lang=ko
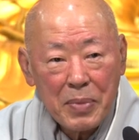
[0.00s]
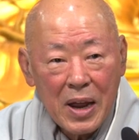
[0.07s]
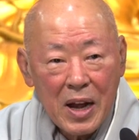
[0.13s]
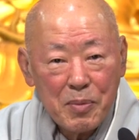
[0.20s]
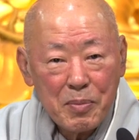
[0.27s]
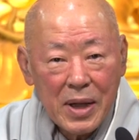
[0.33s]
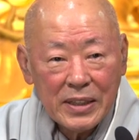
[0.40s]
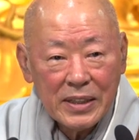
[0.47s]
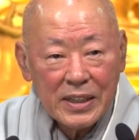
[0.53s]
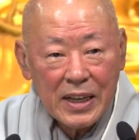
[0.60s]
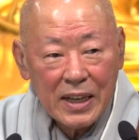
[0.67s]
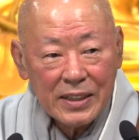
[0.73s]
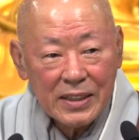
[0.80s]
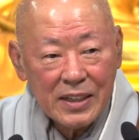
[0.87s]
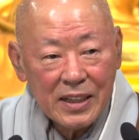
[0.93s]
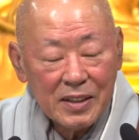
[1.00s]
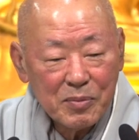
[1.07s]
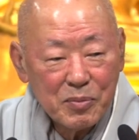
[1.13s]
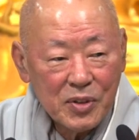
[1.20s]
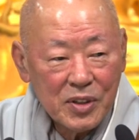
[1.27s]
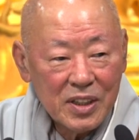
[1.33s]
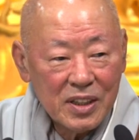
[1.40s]
8만
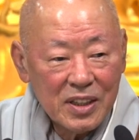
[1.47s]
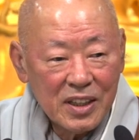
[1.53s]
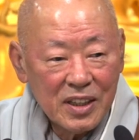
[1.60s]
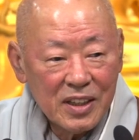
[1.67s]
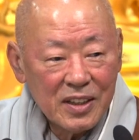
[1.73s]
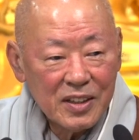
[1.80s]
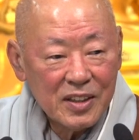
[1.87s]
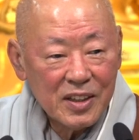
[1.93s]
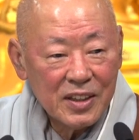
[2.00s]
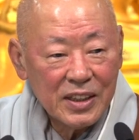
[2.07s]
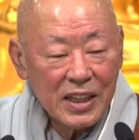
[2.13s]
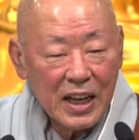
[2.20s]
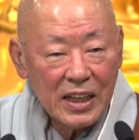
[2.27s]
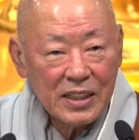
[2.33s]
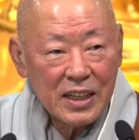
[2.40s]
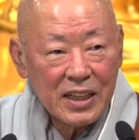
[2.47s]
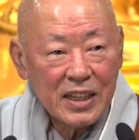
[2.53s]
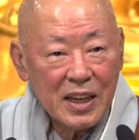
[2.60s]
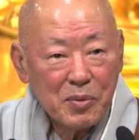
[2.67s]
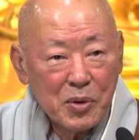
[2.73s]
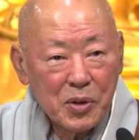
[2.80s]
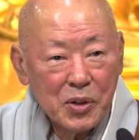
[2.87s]
4천 부처님 경전 다
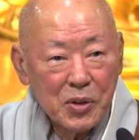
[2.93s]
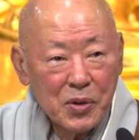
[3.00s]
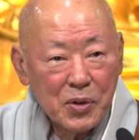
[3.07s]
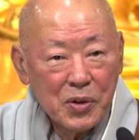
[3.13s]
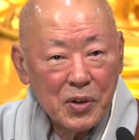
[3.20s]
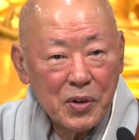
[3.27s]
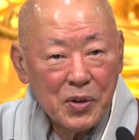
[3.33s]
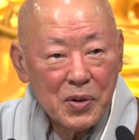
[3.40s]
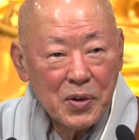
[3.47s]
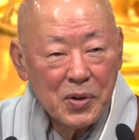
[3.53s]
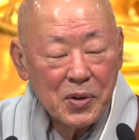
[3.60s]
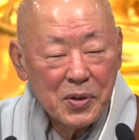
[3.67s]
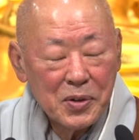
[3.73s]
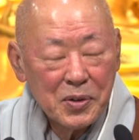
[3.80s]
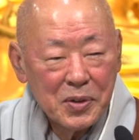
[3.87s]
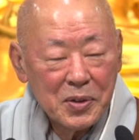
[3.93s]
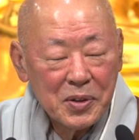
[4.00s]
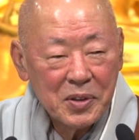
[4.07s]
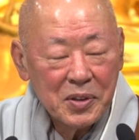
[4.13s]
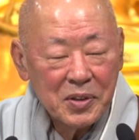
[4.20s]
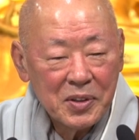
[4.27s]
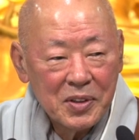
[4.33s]
찾아보기도 어렵고
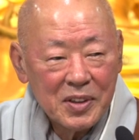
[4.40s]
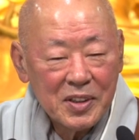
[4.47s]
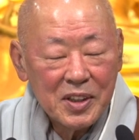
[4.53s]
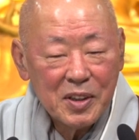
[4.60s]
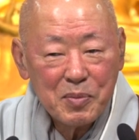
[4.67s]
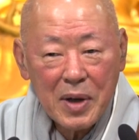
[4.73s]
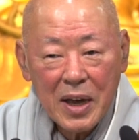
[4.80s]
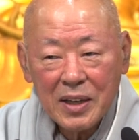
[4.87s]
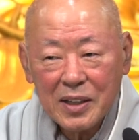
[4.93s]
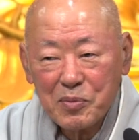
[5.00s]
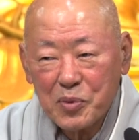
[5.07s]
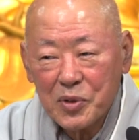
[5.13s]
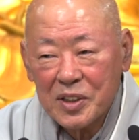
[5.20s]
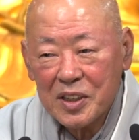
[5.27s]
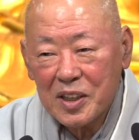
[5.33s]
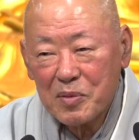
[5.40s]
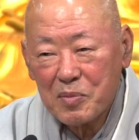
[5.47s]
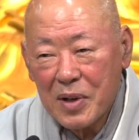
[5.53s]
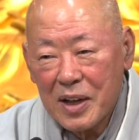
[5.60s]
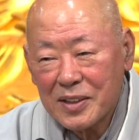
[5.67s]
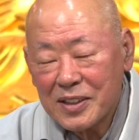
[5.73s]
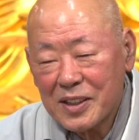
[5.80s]
그 많은 부처님
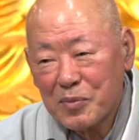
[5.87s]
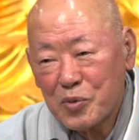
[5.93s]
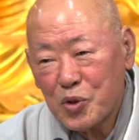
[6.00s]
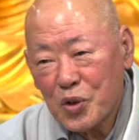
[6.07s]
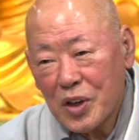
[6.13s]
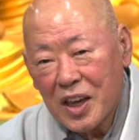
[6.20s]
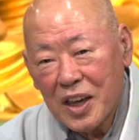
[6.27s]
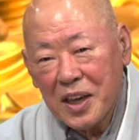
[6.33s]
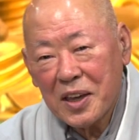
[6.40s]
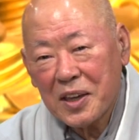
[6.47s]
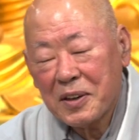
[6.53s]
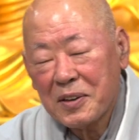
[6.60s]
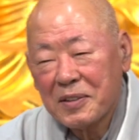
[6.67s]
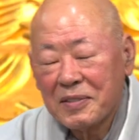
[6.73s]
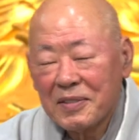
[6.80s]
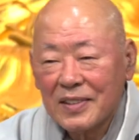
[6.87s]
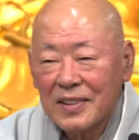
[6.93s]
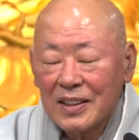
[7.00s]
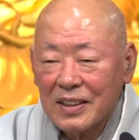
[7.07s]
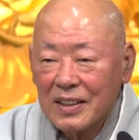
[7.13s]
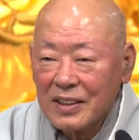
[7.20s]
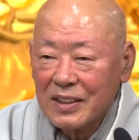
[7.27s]
말씀 중에
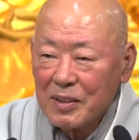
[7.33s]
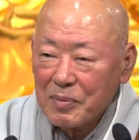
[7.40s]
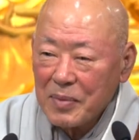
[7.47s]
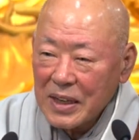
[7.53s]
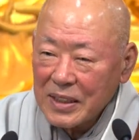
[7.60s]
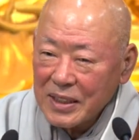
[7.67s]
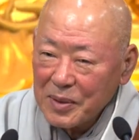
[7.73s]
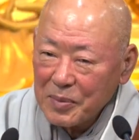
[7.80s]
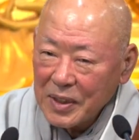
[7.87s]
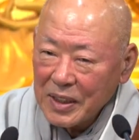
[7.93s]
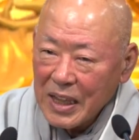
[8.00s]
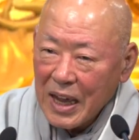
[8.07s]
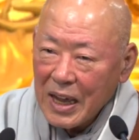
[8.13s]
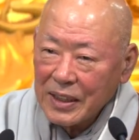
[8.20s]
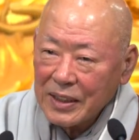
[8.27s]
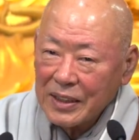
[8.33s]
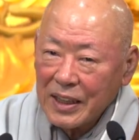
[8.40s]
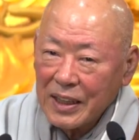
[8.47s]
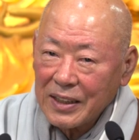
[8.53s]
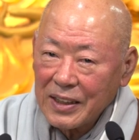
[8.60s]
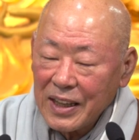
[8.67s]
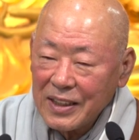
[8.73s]
어떤 말씀이
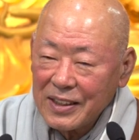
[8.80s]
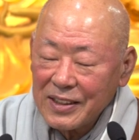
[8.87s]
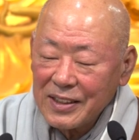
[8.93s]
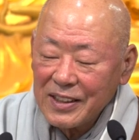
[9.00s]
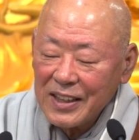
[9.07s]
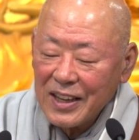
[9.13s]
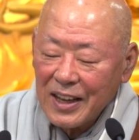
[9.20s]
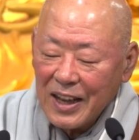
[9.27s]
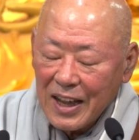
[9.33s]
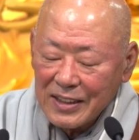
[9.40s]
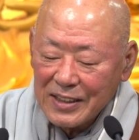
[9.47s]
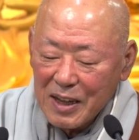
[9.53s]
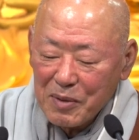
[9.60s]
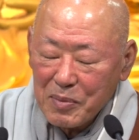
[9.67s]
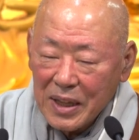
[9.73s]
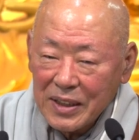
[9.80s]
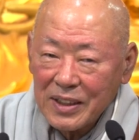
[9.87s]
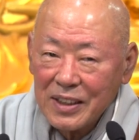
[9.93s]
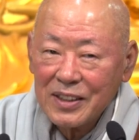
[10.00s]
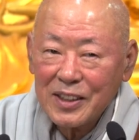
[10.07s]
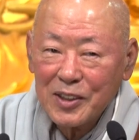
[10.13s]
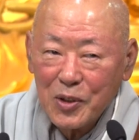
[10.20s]
나한테 내 근기에 가장
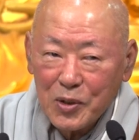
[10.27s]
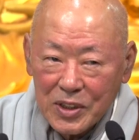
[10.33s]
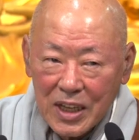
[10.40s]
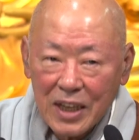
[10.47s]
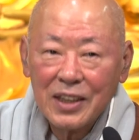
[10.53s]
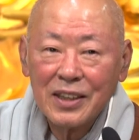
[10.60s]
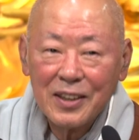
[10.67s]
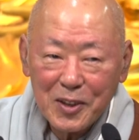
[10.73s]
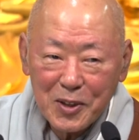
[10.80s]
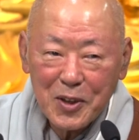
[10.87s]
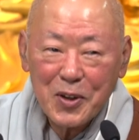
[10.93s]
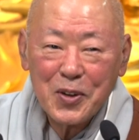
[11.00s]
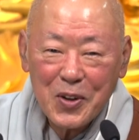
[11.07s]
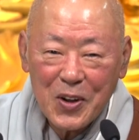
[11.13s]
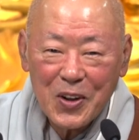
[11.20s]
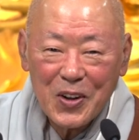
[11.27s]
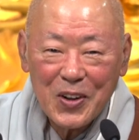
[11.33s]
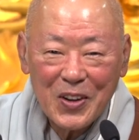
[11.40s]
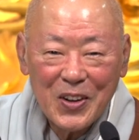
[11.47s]
맞는지도 찾기 어렵고